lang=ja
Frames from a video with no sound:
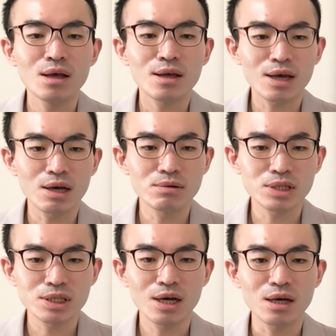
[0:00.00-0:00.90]
看護
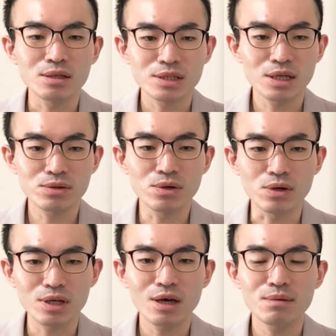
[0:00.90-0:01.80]
師がちゃん
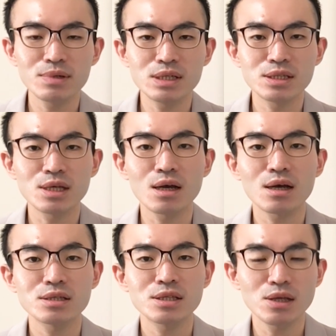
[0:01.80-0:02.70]
とリハビリに参
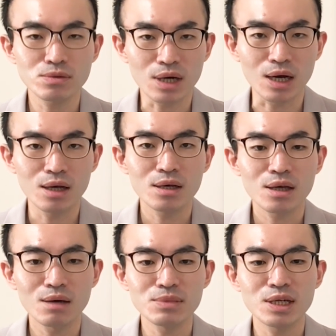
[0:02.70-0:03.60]
加しているか
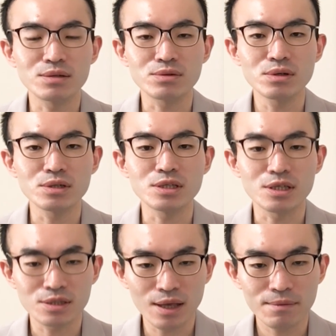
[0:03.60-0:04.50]
が見れるといい
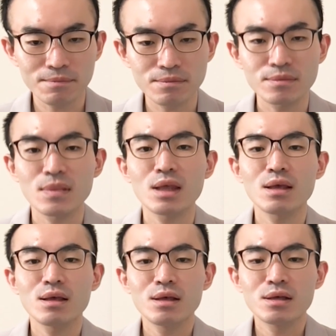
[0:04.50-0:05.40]
ですね。
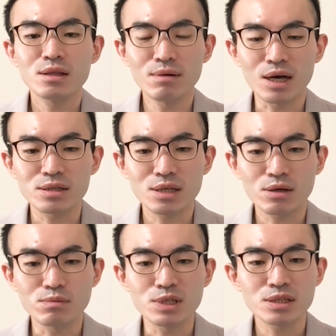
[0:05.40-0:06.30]
では、
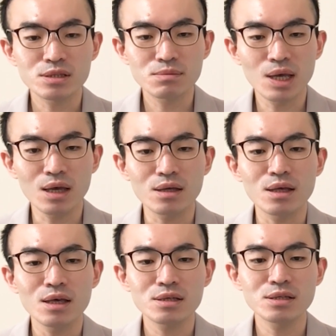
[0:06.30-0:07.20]
最後3つ目、
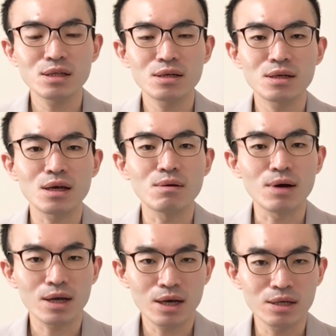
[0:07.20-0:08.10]
平均年齢が
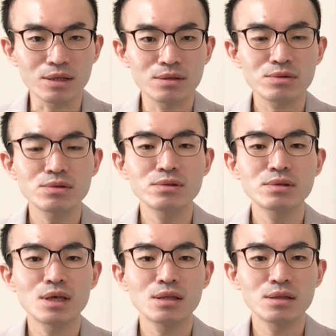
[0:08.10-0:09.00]
若いという
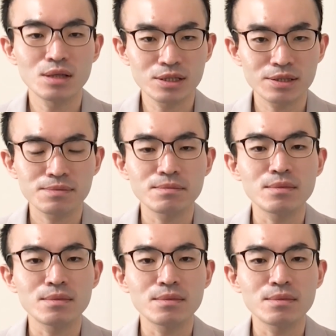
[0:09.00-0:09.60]
点です。